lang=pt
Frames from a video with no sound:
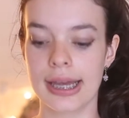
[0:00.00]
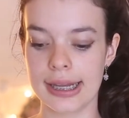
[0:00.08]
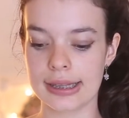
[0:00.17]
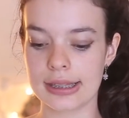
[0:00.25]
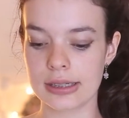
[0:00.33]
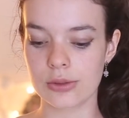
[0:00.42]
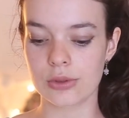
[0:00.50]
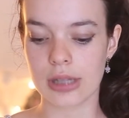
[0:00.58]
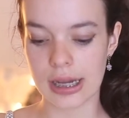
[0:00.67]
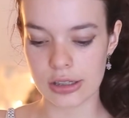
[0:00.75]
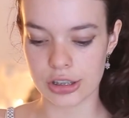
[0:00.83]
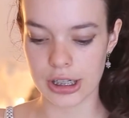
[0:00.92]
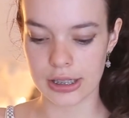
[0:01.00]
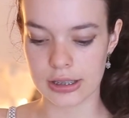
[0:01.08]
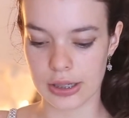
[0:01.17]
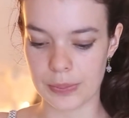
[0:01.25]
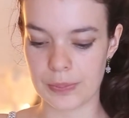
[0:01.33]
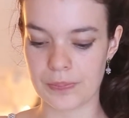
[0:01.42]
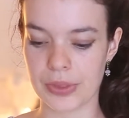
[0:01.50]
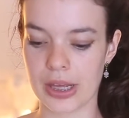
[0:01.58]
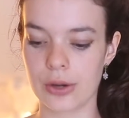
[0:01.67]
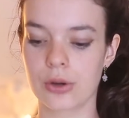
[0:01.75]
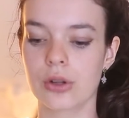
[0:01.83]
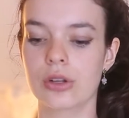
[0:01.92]
Então, na agenda,
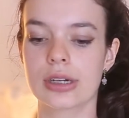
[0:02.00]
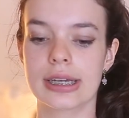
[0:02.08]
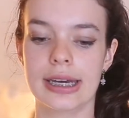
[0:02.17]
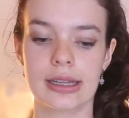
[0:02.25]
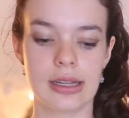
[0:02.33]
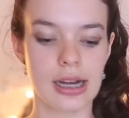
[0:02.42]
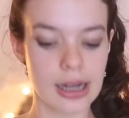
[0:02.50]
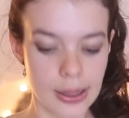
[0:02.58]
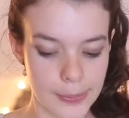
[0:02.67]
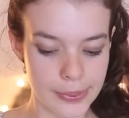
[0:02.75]
eu coloquei lá